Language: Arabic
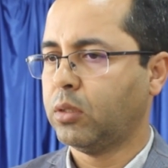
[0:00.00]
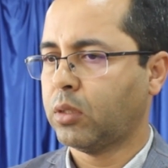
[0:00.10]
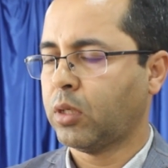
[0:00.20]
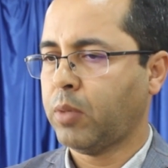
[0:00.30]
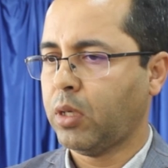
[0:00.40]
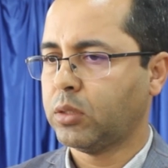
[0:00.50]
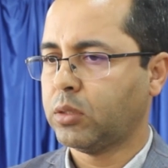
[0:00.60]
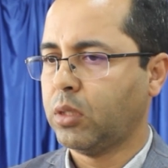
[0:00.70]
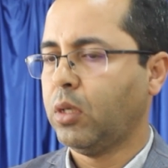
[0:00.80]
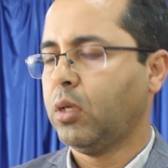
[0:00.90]

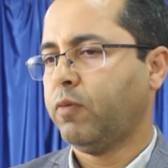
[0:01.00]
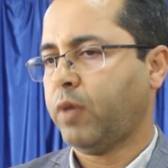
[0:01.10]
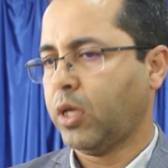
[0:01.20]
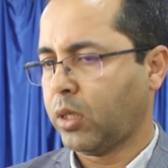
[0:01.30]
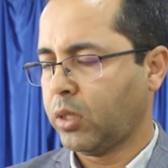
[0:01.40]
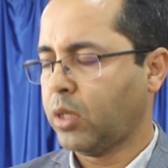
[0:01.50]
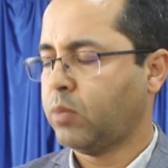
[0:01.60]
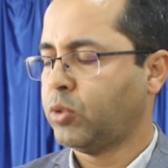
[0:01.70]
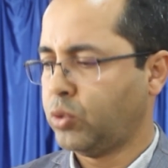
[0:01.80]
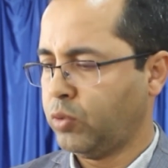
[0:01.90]
الرباط في حي
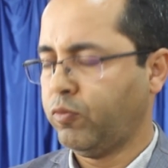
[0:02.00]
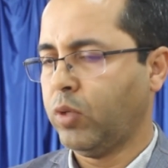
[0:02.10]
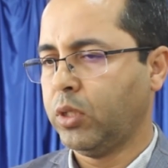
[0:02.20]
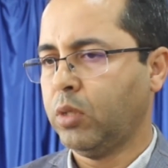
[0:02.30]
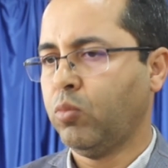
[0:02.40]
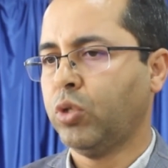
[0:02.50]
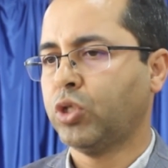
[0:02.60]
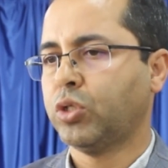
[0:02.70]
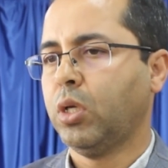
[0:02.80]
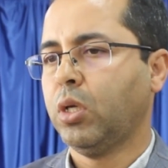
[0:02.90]
الرياض باش نشوفوا هذا
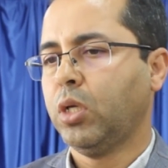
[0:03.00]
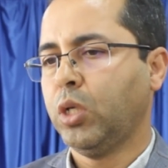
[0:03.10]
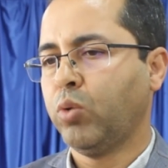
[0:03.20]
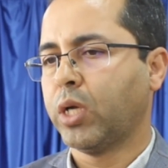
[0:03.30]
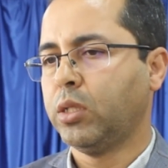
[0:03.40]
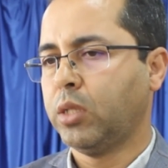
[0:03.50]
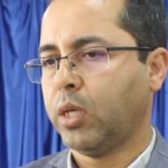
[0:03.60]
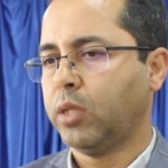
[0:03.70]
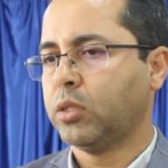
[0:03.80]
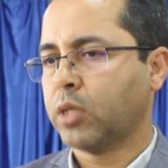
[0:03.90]
النموذج اللي هو كان
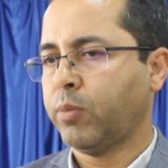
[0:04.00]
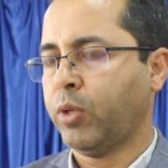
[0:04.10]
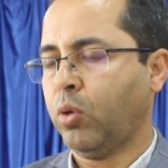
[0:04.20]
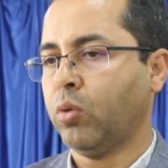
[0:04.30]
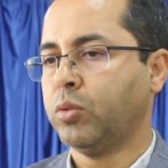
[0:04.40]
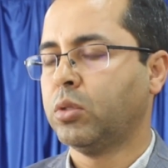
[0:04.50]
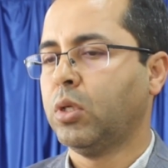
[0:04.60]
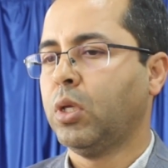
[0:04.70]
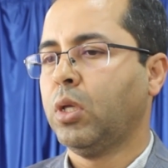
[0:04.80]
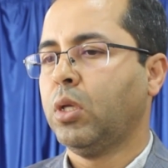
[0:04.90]
دار هذه تقريبا عقد
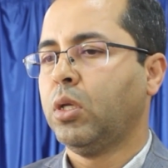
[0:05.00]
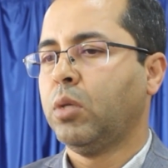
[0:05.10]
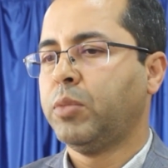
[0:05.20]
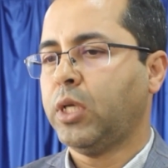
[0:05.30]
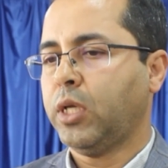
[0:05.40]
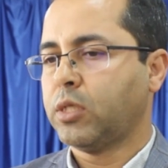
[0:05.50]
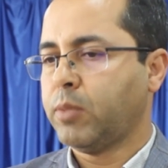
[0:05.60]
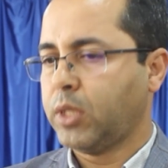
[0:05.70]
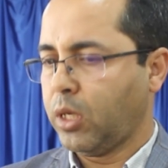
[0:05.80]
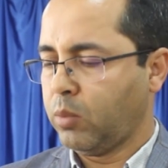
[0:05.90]
وبالتالي
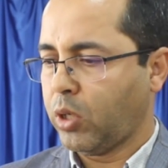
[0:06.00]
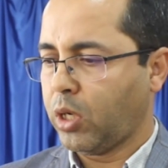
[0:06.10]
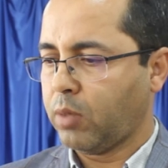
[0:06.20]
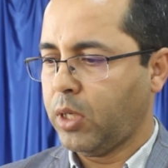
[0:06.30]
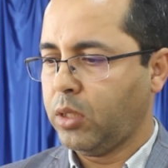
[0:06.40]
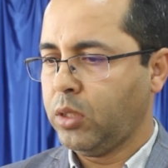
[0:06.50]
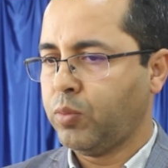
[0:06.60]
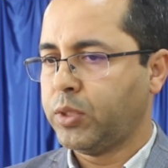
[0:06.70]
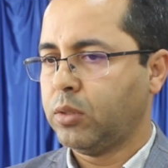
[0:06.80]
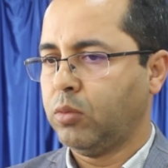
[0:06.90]
اعتمدنا هذه المقاربه
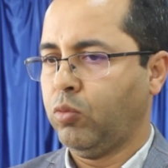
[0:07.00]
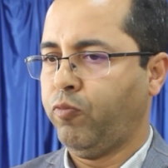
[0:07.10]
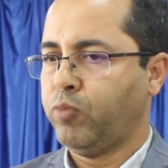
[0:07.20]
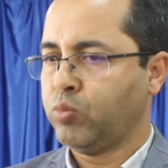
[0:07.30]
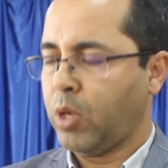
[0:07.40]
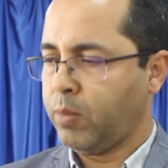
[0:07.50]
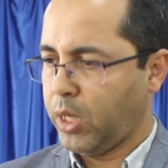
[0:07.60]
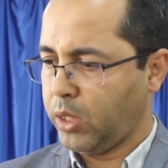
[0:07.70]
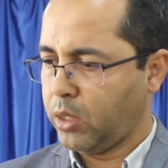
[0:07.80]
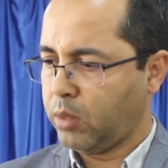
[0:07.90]
هذه وفي مجموعه من
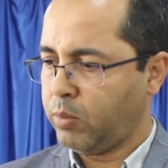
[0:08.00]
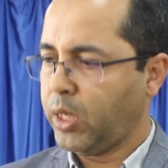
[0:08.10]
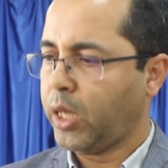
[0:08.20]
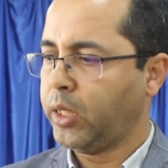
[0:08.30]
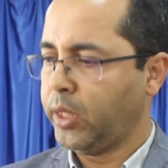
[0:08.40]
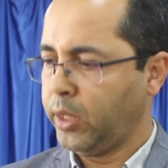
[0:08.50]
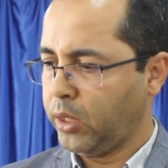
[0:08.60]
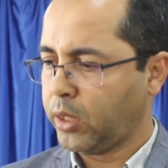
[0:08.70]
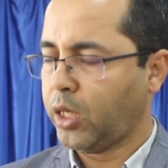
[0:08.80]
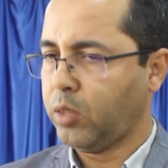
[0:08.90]
الاحياء من ناحيه
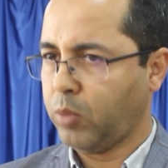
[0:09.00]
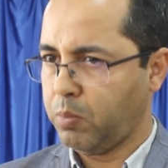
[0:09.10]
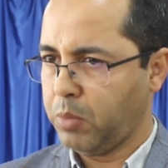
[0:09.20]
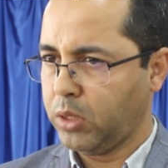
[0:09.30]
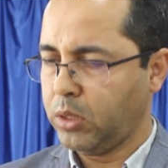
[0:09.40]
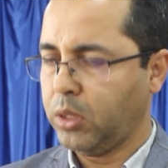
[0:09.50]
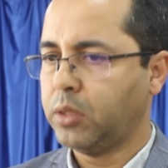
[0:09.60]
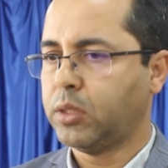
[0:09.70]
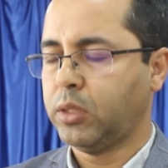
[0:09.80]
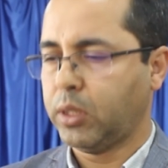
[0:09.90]
اليق الحي
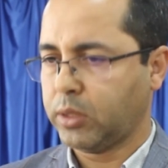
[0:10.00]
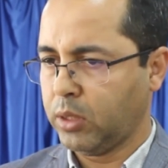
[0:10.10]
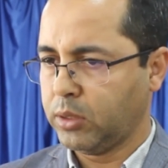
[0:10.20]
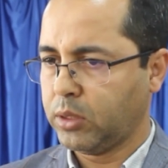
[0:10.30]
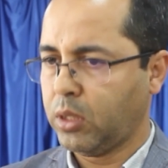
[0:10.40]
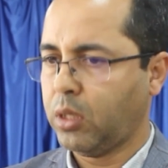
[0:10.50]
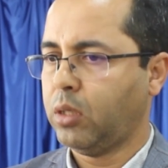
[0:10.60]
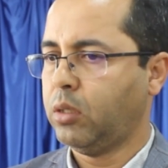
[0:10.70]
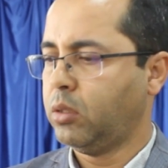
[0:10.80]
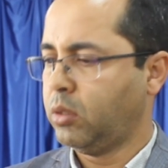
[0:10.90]
المحمدي تدارت
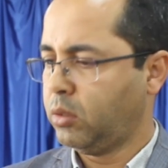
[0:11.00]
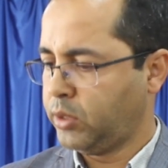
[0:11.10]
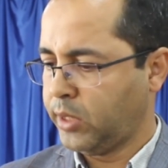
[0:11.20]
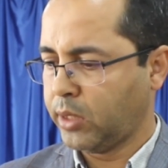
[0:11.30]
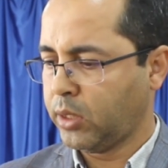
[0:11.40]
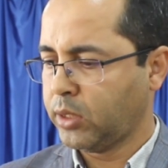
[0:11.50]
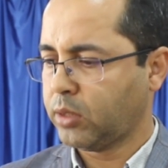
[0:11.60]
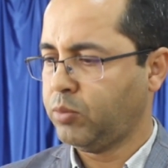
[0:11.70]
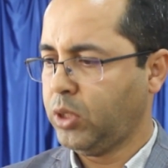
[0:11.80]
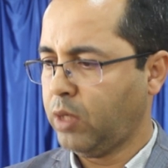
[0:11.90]
انزا تجزئه آه، رزق
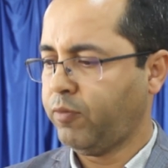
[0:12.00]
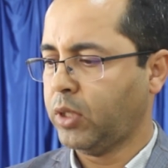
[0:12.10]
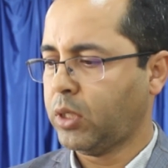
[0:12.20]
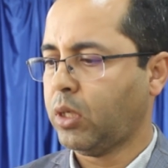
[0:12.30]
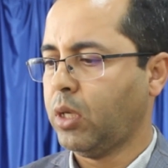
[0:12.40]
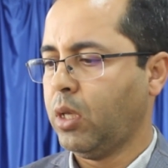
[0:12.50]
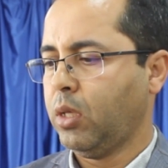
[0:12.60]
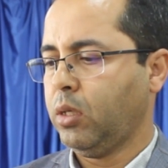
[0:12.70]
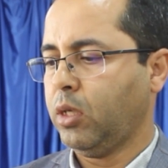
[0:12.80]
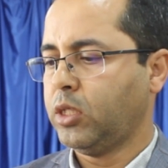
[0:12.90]
مشينا في اطار
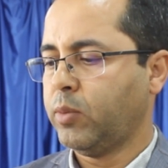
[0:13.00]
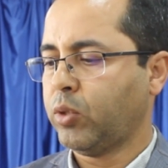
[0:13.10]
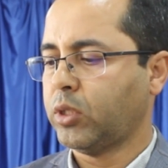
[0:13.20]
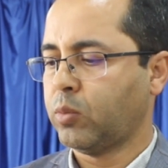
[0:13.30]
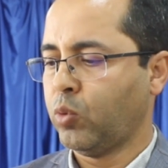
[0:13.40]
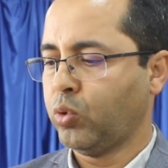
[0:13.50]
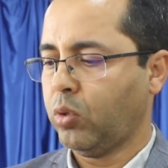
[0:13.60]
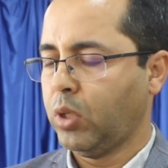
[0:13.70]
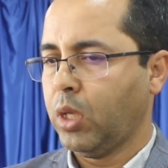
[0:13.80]
اعتماد وحده الموضوع